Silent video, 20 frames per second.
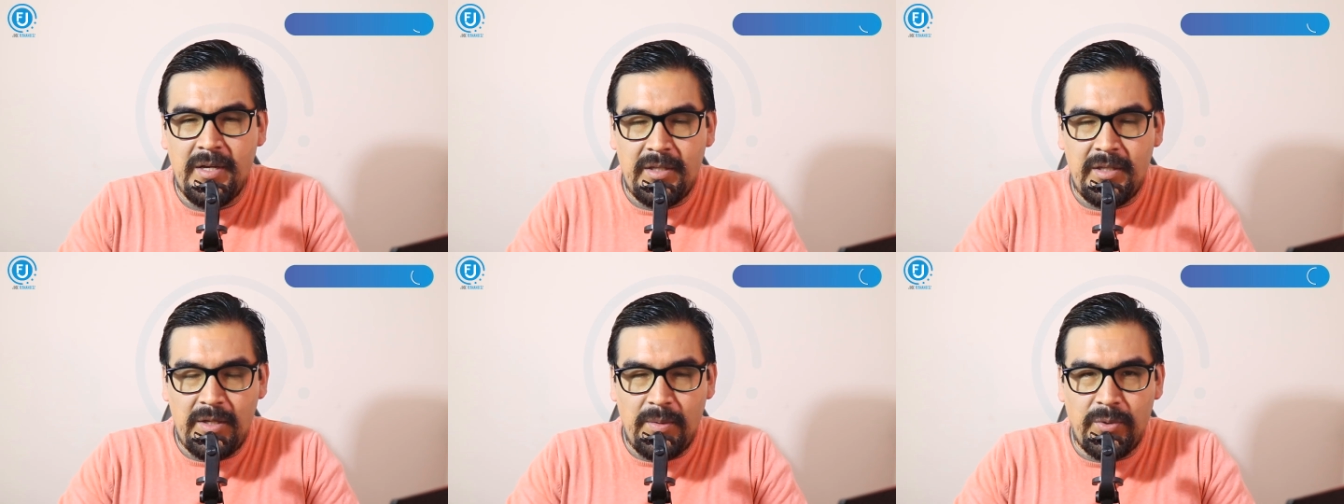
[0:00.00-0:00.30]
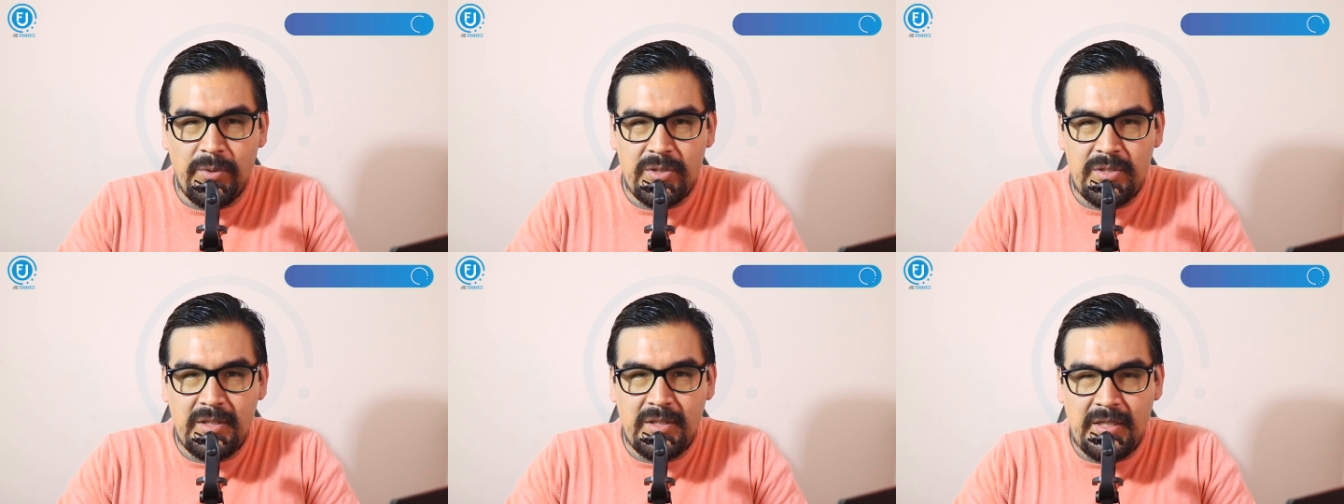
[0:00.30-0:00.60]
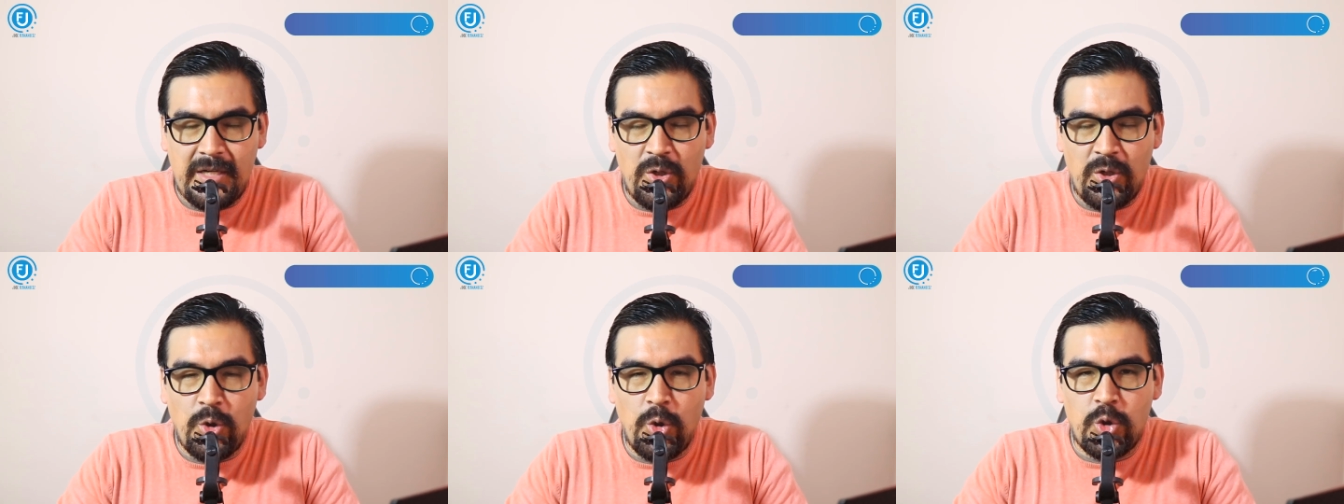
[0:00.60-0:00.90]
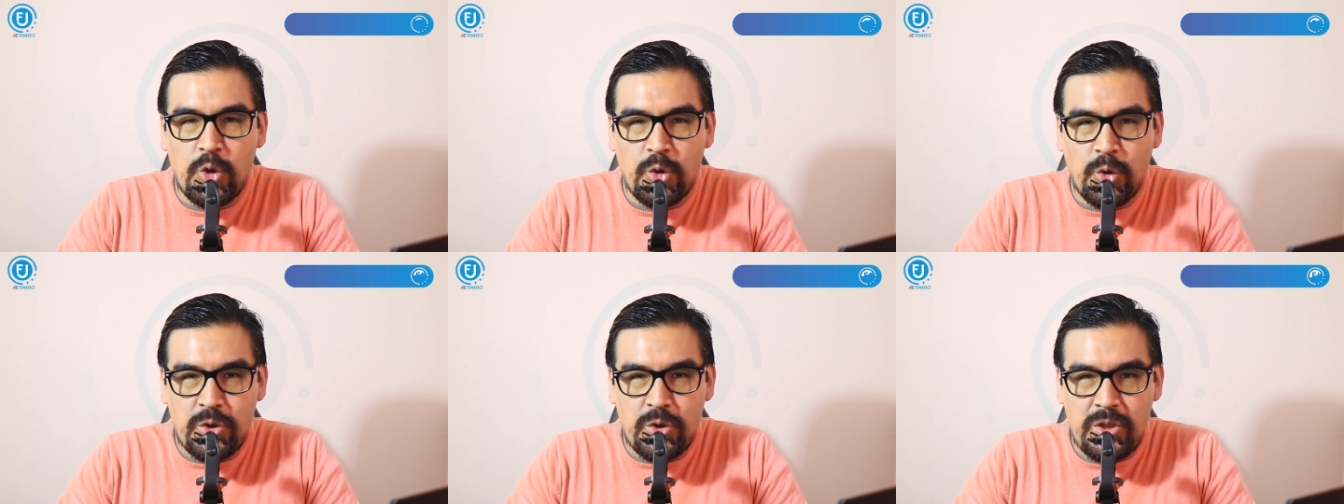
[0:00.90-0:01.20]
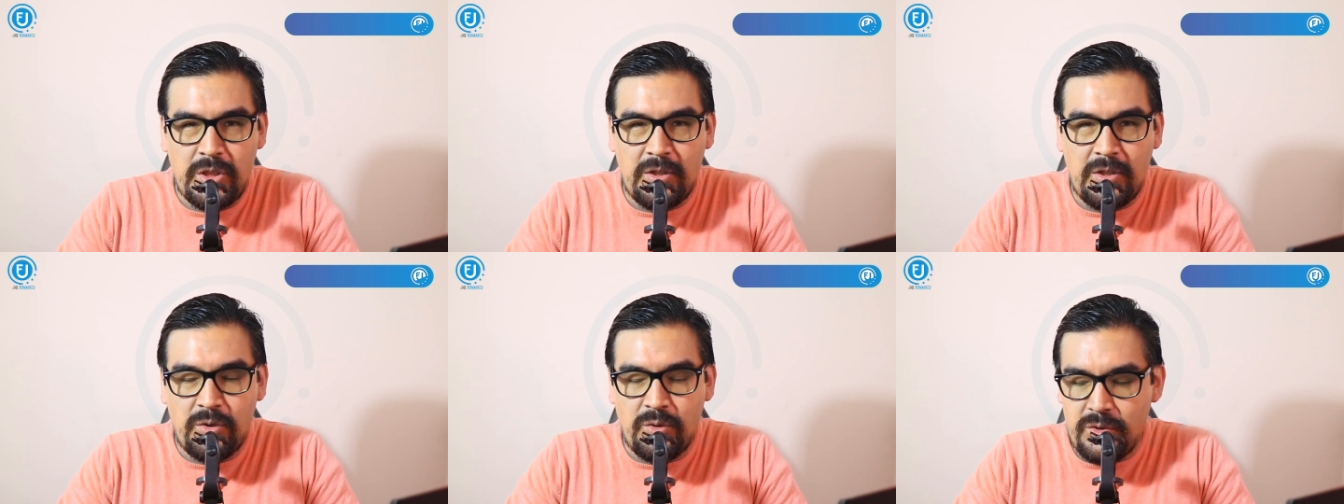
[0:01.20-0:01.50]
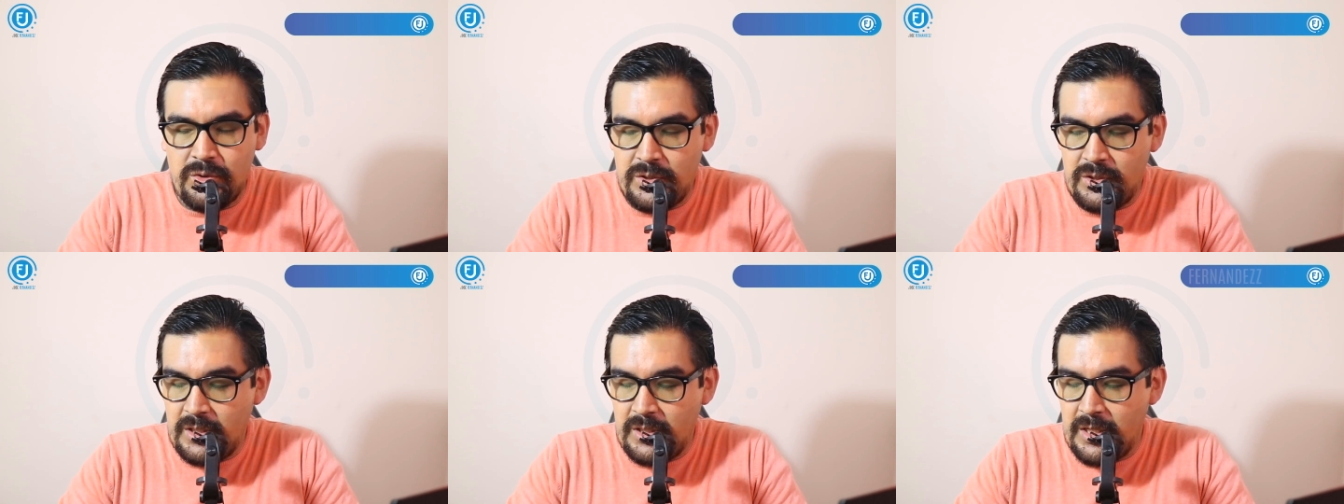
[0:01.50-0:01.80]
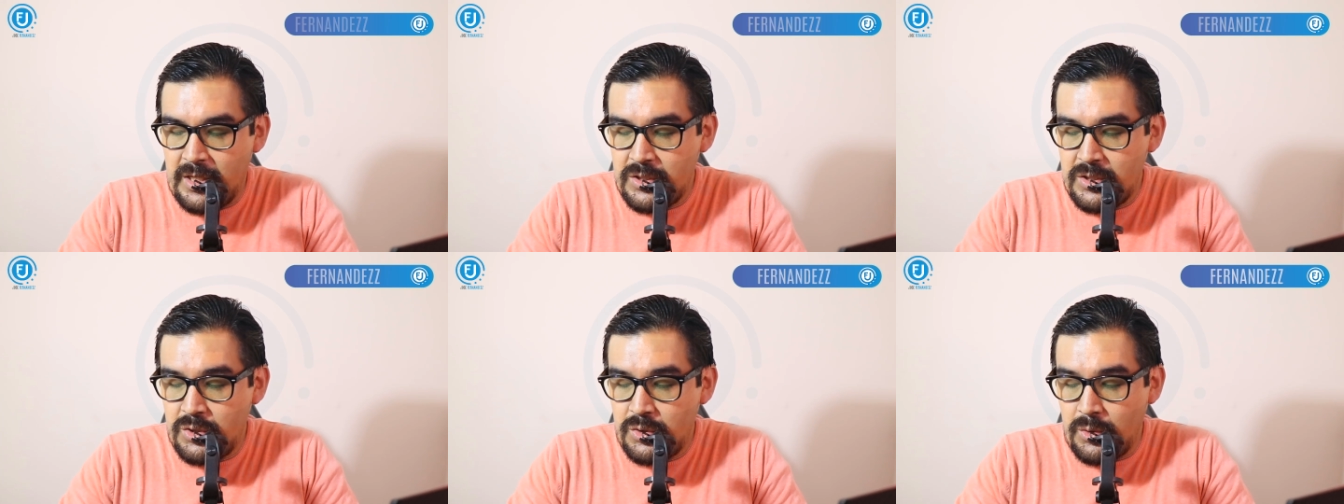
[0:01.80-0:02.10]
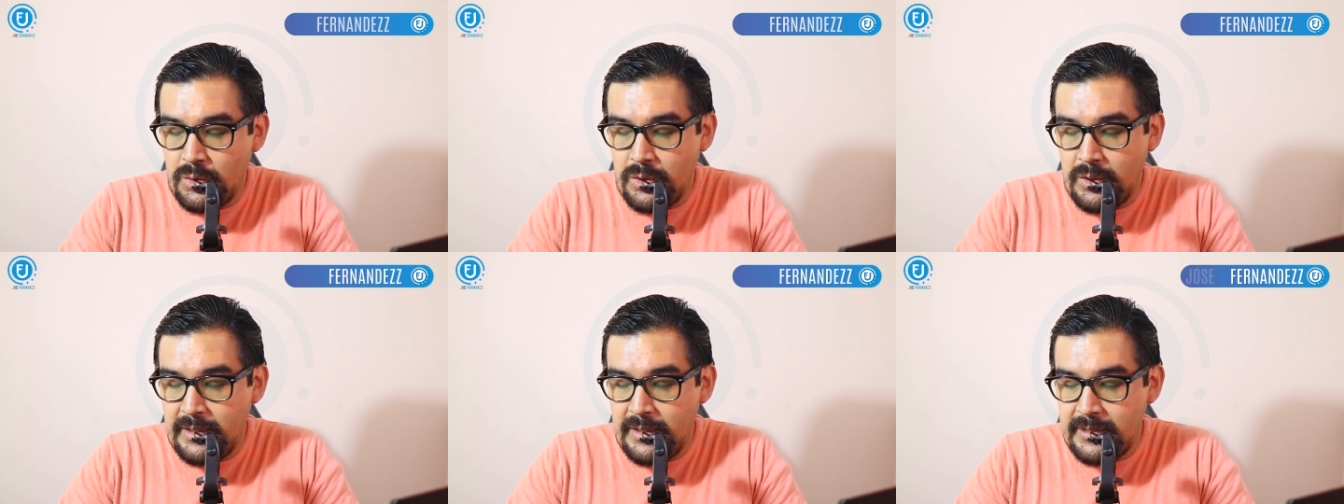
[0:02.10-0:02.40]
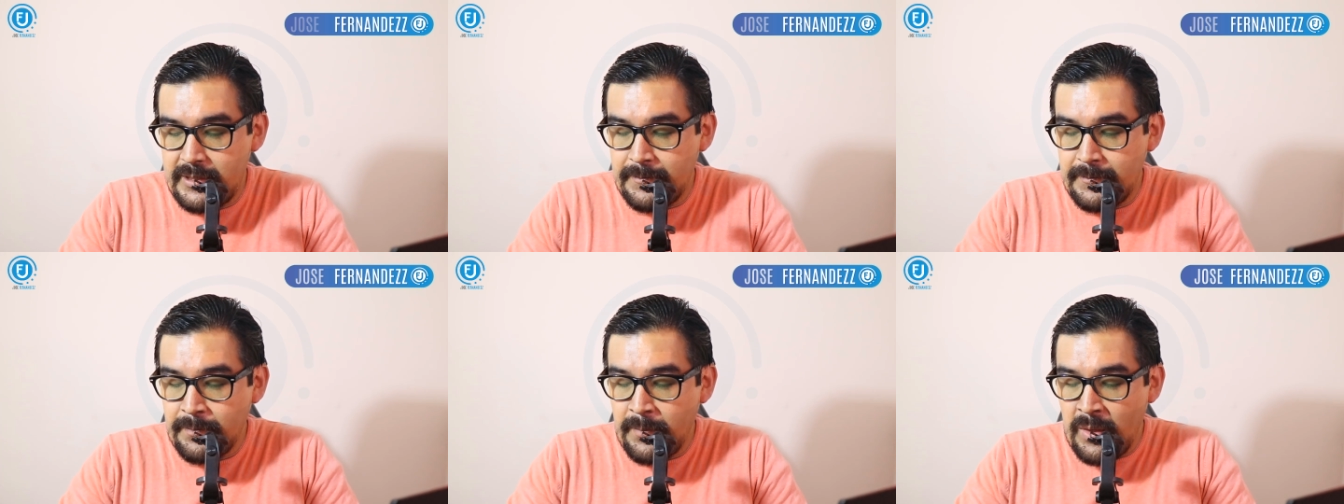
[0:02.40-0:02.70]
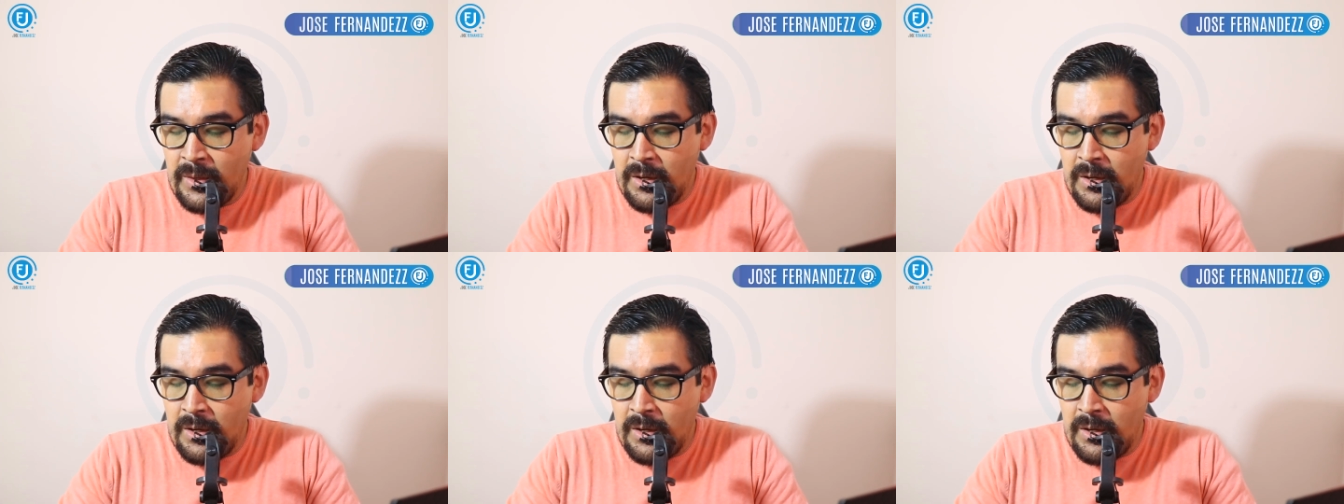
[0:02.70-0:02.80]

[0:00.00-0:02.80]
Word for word: depositar los 210 soles